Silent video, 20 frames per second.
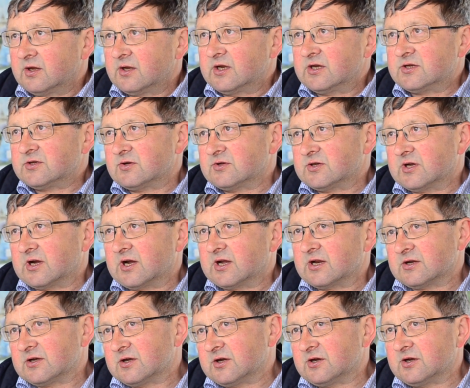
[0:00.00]
Jest to zegar
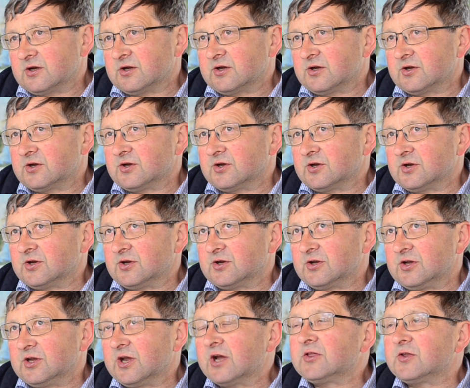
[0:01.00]
e,
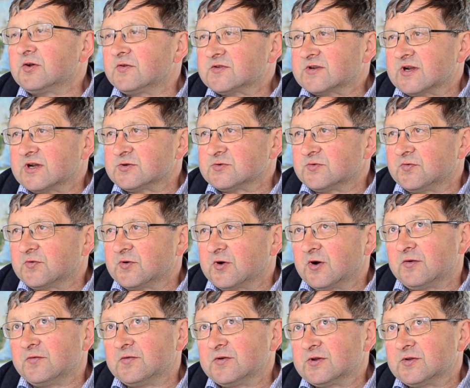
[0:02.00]

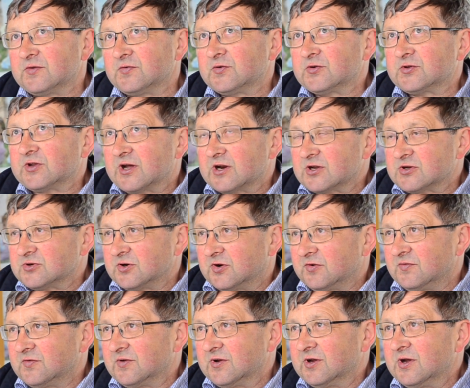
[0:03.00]
jednowskazówkowy,
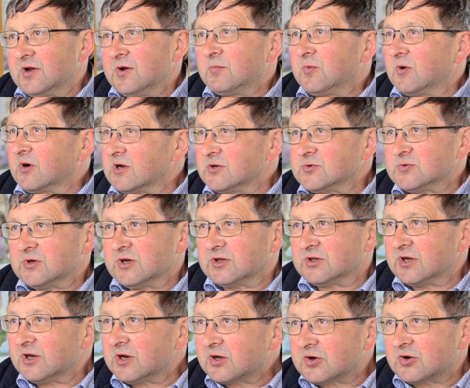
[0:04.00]
dwutarczowy, pokazuje
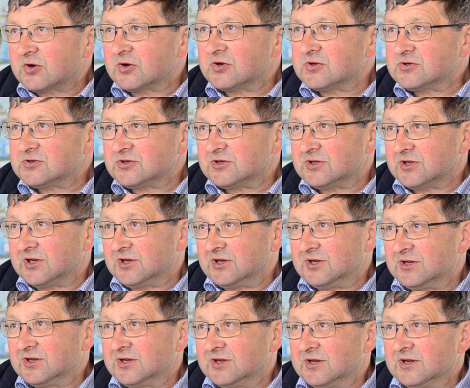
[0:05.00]
tylko godziny,
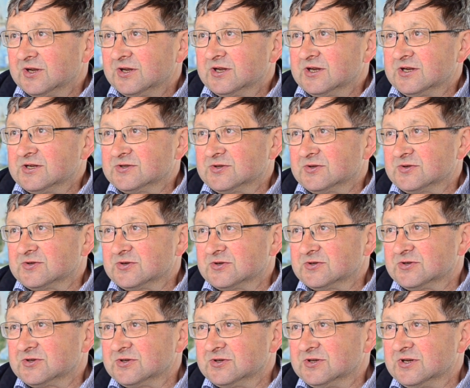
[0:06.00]
jest to
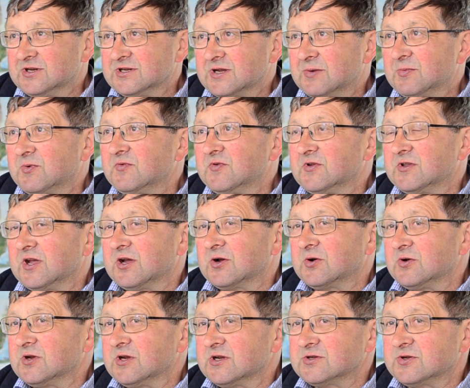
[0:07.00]
coś
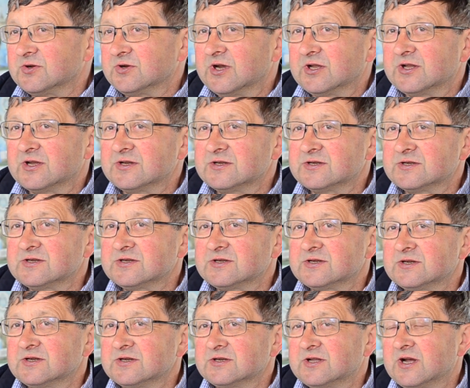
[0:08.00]
niesamowitego, jest to jeden
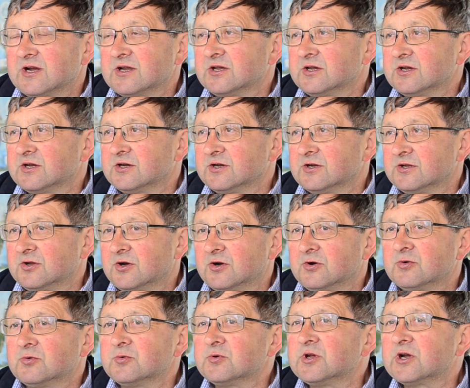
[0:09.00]
z takich no,
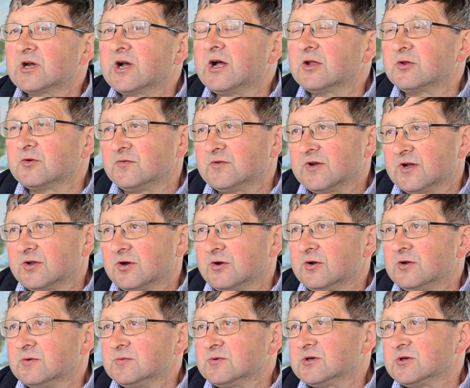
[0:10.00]
unikatów na Dolnym